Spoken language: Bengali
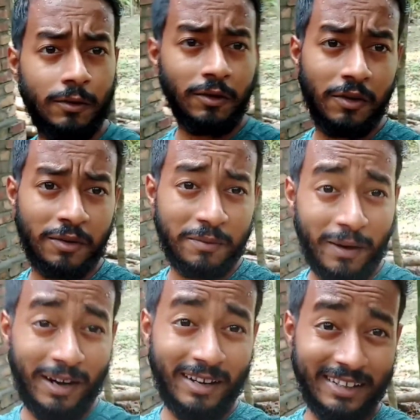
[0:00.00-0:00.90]
তো
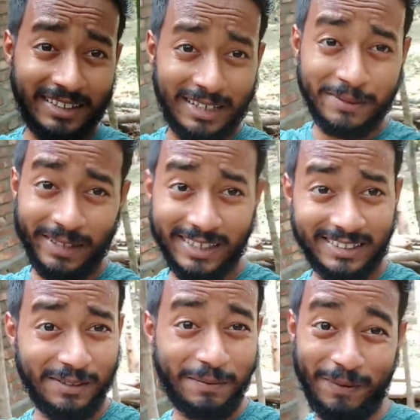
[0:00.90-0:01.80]
ভাই ঘেমে
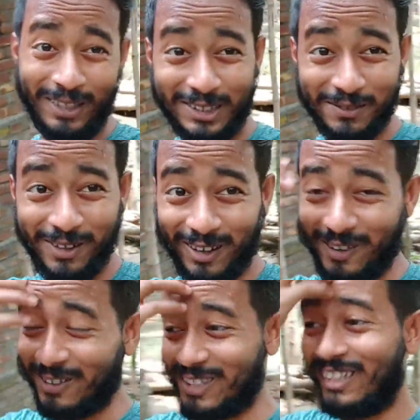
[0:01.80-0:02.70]
আছি বাজেট ব্লগ
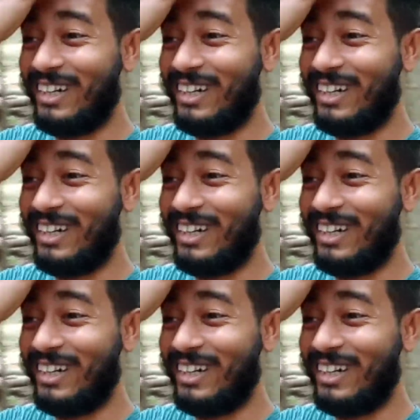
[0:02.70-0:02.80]
করতে